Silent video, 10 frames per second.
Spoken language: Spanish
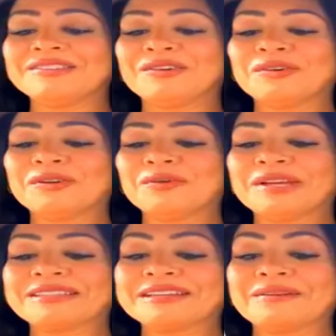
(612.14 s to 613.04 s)
Yo lo
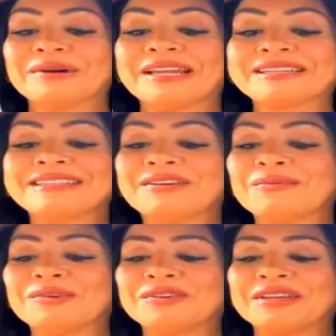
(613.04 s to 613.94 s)
voy a salvar así
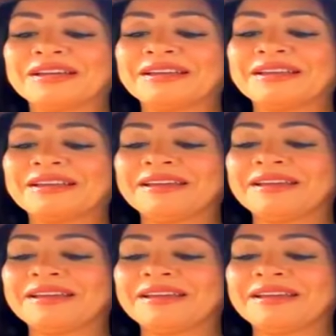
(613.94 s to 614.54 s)
como está